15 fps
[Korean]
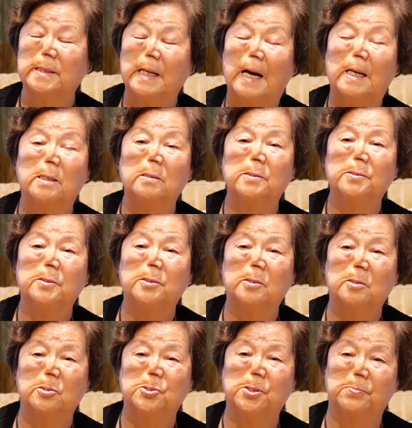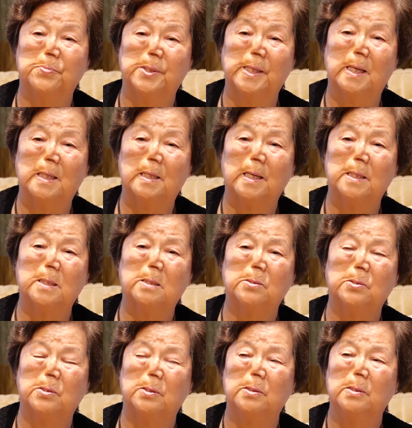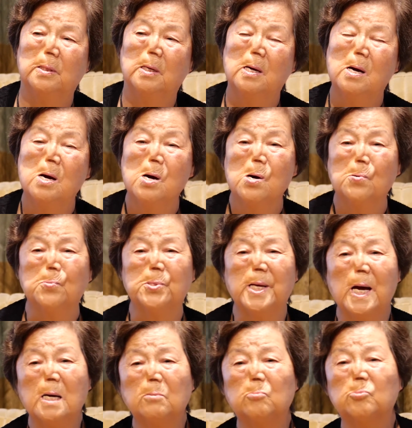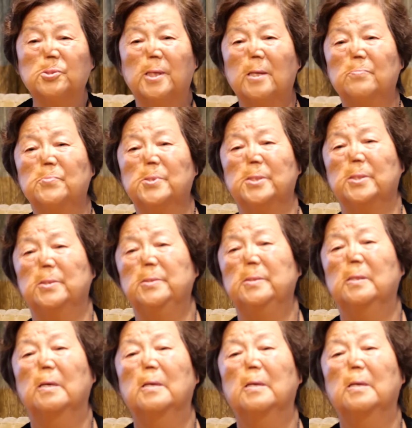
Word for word: 다른 그 점이랄까 이거는 우리 한국 사람들은